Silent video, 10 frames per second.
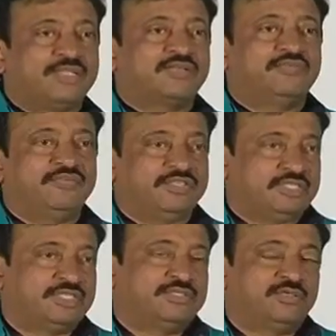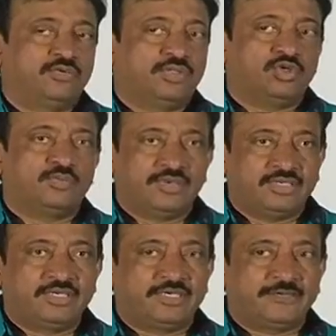మాత్రమే వేసేస్తున్నాడు వంద
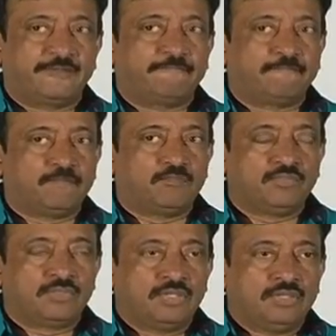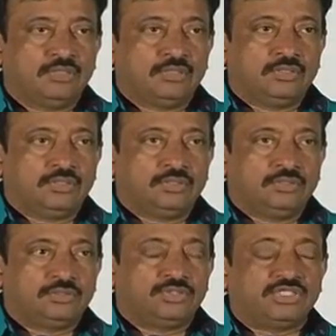రూపాయల టికెట్కి
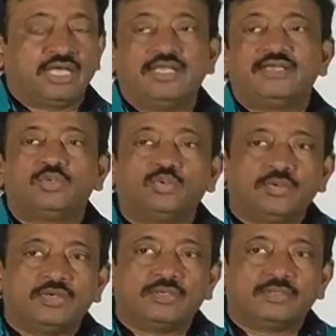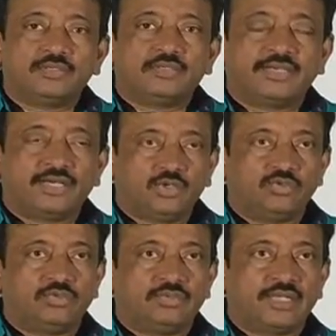సో చాలా ఎక్కువ
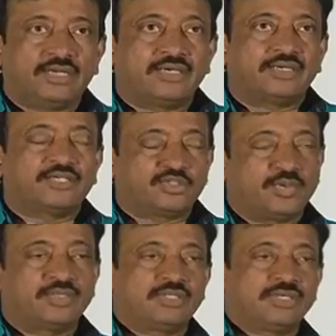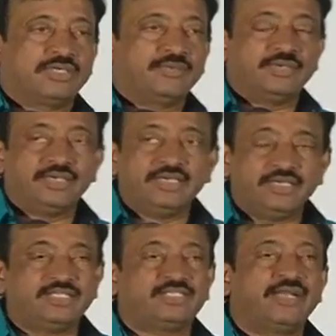రేట్లు డైరెక్టర్ కష్టపడుతున్నాడు కాబట్టి
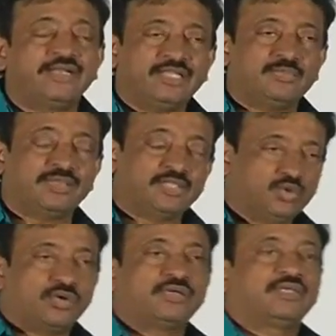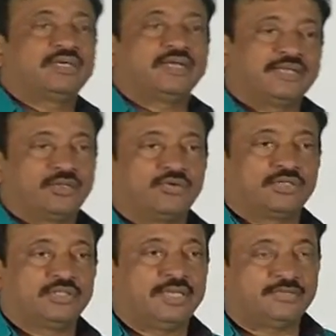ఇంటెన్షన్ అనేది ప్రతి ఒక్కరికి కరెక్ట్గానే
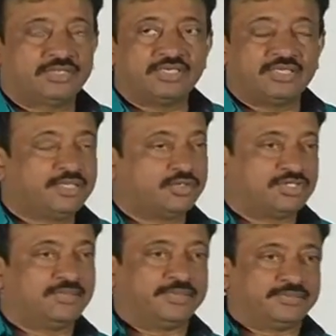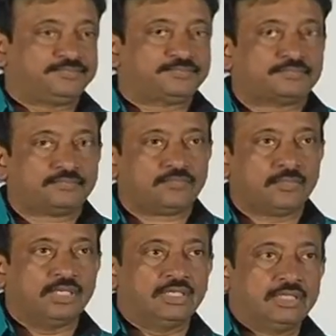ఉంటుంది లేకపోతే తీరు సినిమా
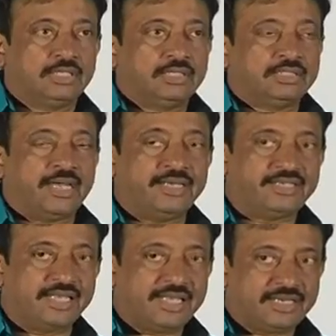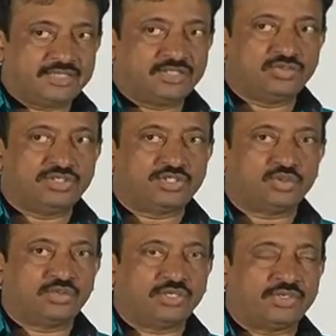కానీ ఇది ఎలా రిసీవ్
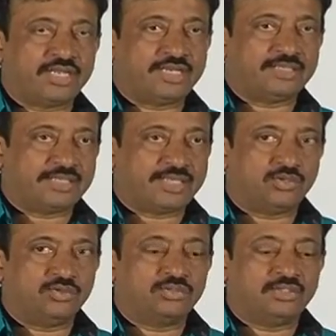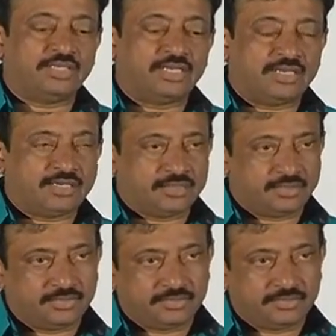చేసుకుంటారు ఎలా తయారవుతుంది ఎలాగా